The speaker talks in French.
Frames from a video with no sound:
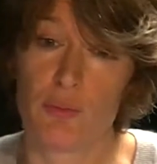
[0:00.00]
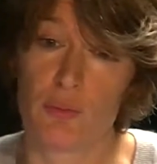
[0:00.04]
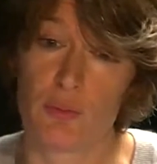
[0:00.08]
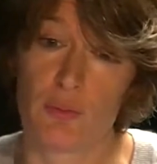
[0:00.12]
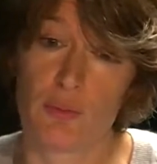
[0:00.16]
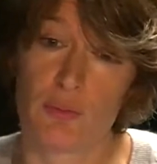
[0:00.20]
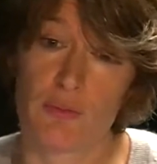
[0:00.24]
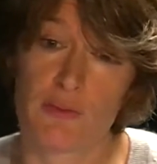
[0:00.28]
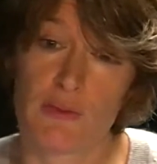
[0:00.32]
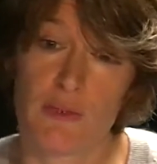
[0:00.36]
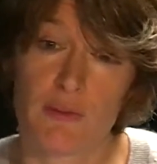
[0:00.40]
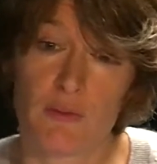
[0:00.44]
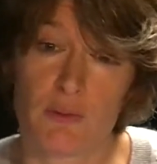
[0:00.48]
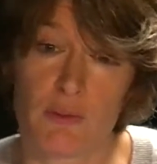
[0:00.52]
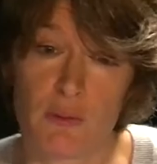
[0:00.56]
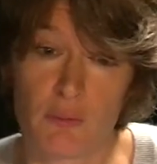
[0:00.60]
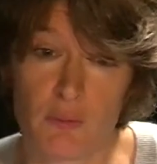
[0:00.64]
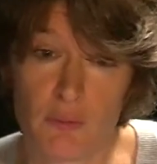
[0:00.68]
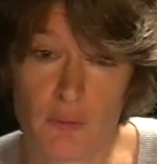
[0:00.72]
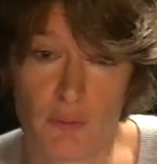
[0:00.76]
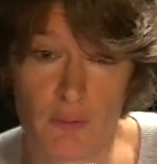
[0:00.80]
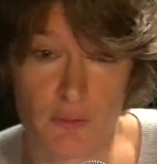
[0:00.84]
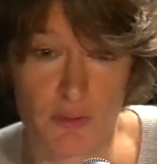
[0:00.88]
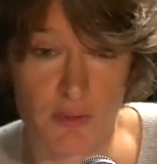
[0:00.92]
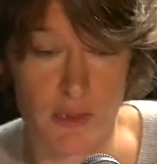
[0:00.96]
du Conseil de
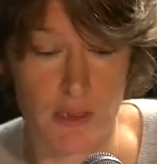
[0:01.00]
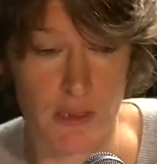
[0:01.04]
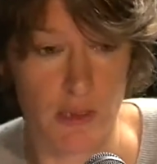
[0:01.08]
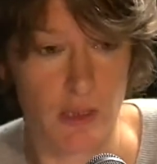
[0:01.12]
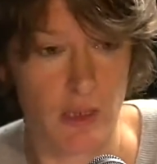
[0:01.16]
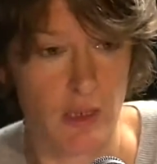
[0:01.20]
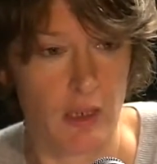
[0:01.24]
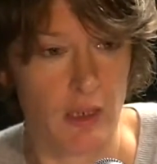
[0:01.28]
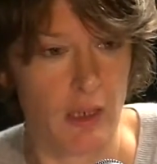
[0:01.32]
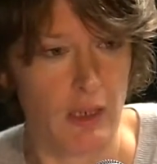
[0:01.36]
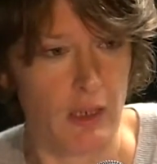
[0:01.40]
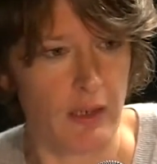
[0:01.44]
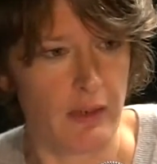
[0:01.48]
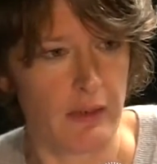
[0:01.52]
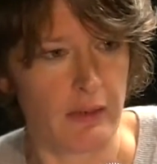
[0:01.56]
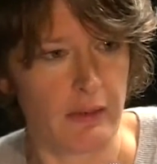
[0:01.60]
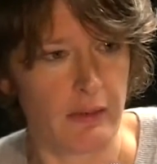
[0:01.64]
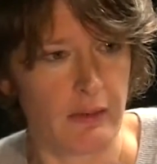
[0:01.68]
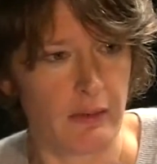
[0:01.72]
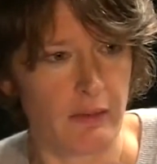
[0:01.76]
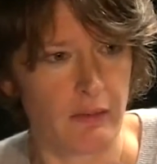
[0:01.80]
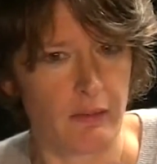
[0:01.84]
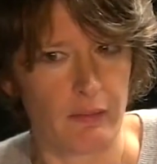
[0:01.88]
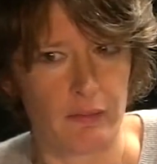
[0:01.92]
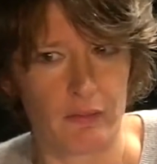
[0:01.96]
déontologie
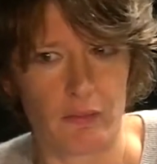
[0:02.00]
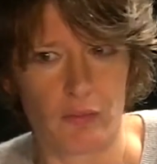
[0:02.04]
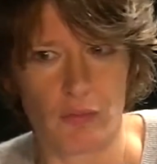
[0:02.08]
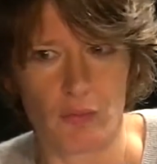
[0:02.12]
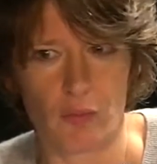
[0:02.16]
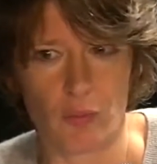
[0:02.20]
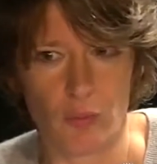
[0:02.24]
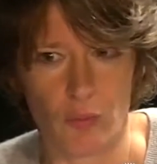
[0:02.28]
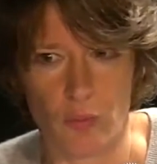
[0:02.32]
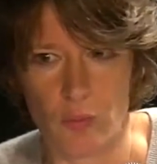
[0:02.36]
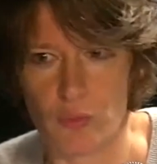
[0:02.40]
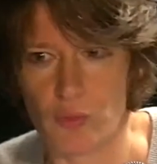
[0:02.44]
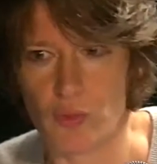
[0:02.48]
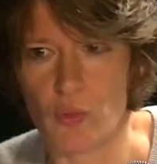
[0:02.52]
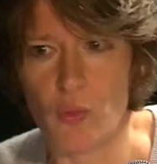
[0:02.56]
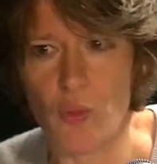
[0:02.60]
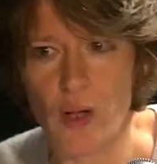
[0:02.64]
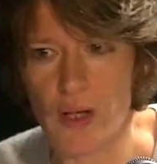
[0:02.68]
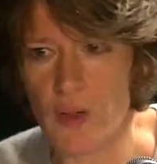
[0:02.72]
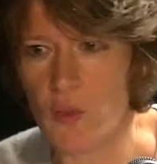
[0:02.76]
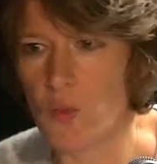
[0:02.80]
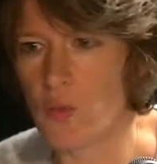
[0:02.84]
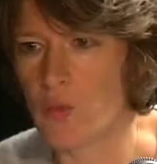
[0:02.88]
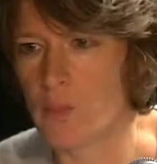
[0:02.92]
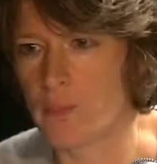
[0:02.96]

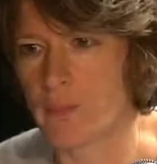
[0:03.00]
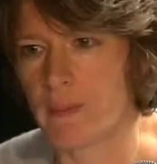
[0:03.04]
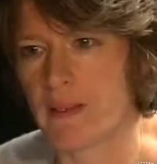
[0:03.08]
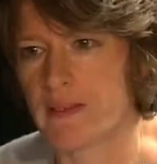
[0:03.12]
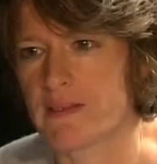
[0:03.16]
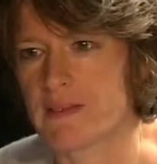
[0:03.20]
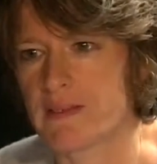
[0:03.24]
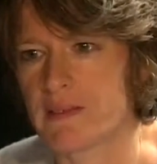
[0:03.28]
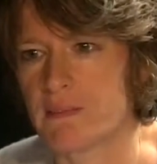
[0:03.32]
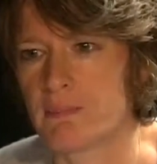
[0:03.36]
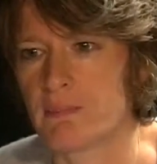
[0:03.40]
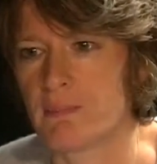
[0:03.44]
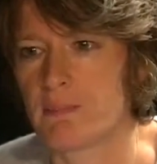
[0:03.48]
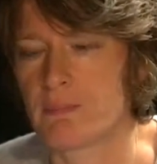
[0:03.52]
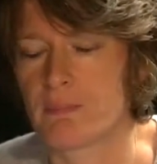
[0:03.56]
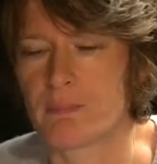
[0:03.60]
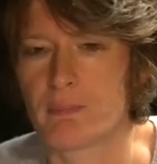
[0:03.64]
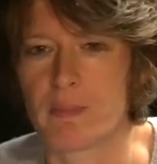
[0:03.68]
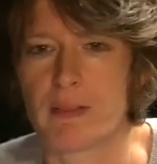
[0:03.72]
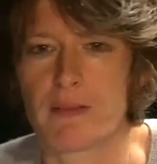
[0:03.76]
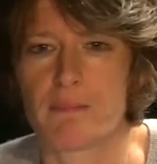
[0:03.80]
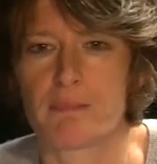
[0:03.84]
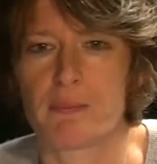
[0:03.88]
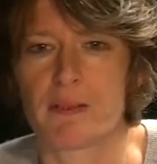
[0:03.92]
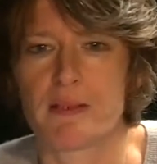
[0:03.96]
Trois rôles
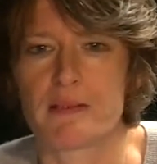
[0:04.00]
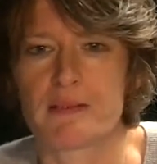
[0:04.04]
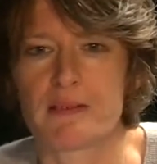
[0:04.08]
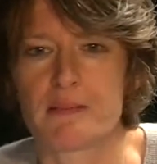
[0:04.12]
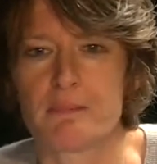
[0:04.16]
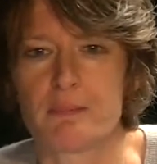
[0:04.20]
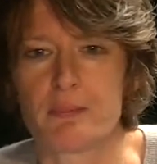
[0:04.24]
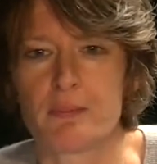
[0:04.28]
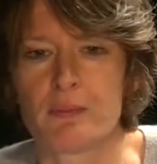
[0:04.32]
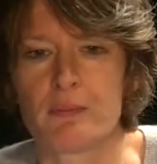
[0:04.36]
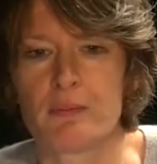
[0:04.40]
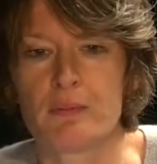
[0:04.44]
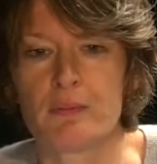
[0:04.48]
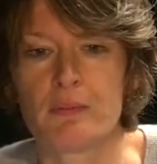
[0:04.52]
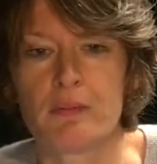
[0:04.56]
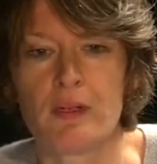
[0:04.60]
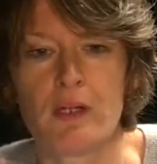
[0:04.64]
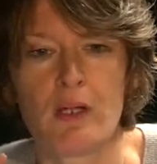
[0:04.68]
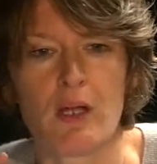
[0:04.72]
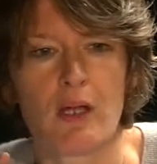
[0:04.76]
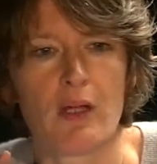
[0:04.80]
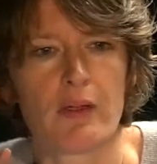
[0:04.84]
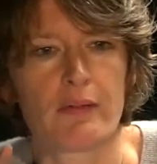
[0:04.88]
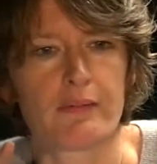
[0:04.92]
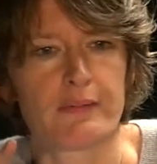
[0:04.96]
principaux.
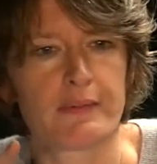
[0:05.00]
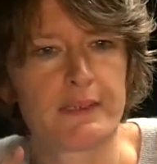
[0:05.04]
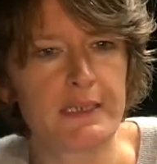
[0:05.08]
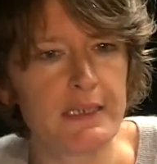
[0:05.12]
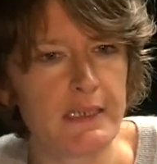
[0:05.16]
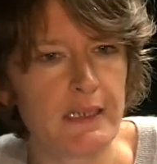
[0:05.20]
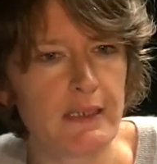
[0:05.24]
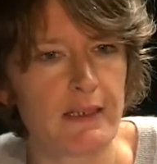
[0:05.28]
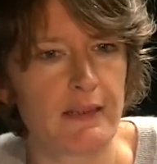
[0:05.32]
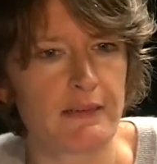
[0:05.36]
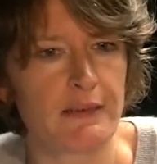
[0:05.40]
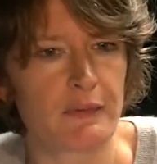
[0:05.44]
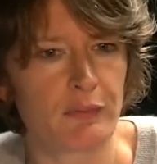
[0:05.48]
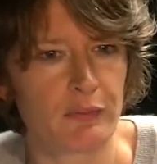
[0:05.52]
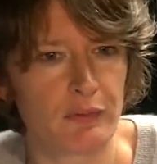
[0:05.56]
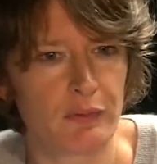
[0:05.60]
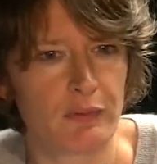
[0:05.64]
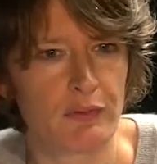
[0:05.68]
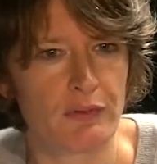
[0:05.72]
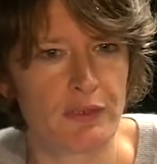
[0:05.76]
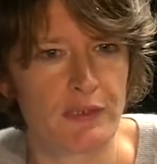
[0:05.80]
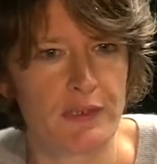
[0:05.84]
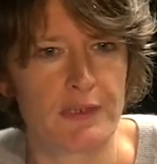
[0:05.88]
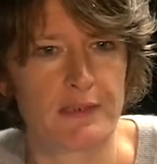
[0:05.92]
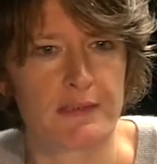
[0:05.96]
Dire la
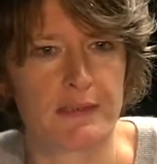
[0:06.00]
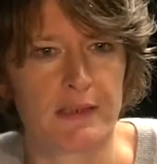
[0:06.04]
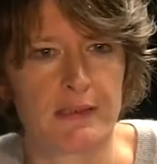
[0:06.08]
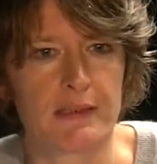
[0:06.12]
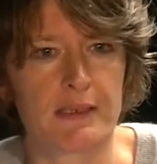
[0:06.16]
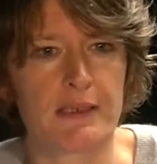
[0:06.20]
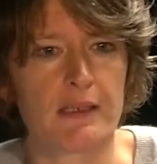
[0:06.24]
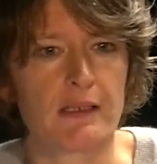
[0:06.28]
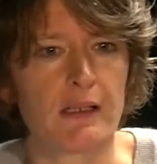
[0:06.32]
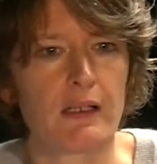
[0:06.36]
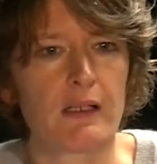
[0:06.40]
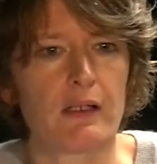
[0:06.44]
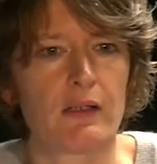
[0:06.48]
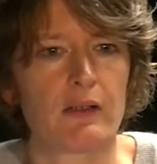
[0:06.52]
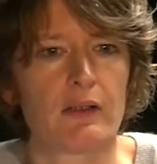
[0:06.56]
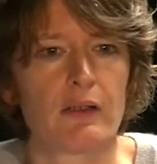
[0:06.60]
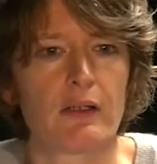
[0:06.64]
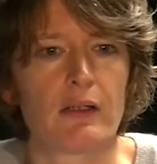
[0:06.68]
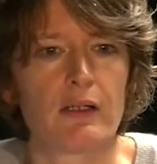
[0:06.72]
déontologie, c'est-à-dire